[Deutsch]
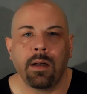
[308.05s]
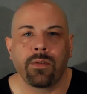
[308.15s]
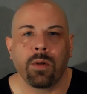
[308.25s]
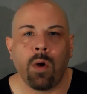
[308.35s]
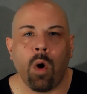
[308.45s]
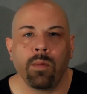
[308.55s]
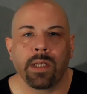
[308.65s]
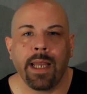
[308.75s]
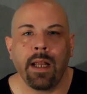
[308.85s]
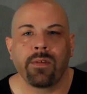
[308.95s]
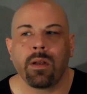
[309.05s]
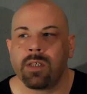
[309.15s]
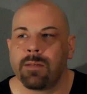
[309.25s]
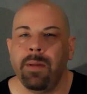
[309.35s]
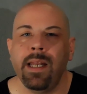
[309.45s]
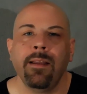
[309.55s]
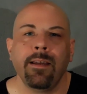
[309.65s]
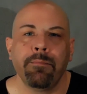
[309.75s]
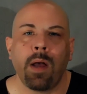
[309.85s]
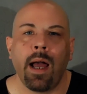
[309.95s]
auf so einem Home Trainer, auf so einem
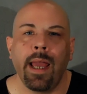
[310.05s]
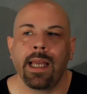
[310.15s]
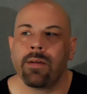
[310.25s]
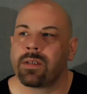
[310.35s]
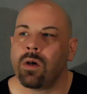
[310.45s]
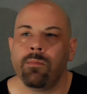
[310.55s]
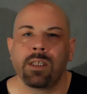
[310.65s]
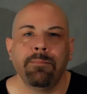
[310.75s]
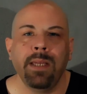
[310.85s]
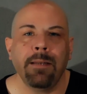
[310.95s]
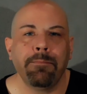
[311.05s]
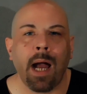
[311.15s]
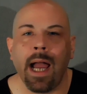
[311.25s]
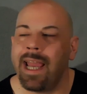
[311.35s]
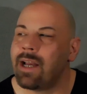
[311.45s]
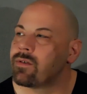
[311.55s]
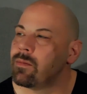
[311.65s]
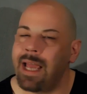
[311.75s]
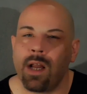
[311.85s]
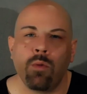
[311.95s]
Spinning Bike, auf so einem Speed Bike, auf so
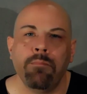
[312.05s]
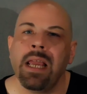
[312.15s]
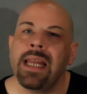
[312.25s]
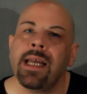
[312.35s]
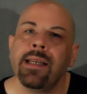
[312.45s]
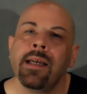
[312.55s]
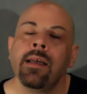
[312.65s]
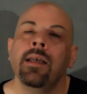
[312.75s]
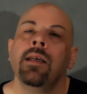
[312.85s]
einem Ergometer Ding,